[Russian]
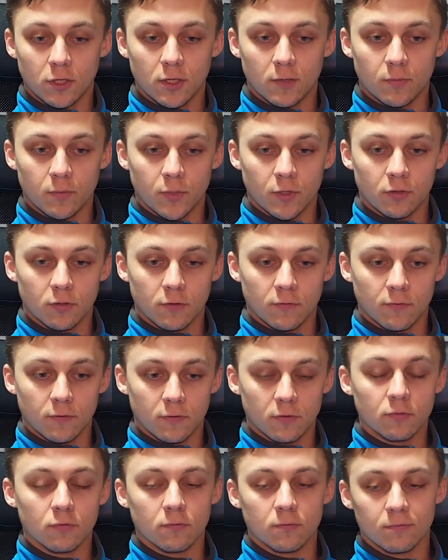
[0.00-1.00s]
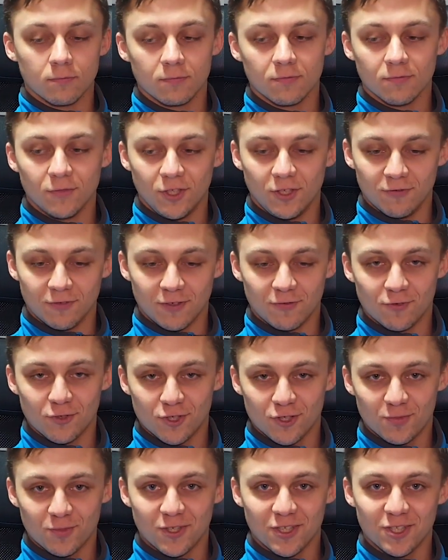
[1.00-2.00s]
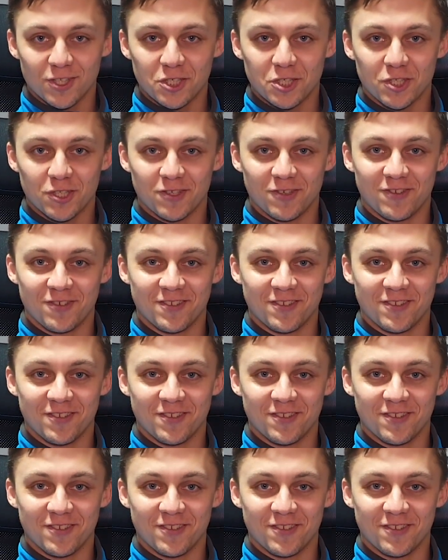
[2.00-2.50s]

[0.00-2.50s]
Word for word: компоновка ну, не V8, конечно,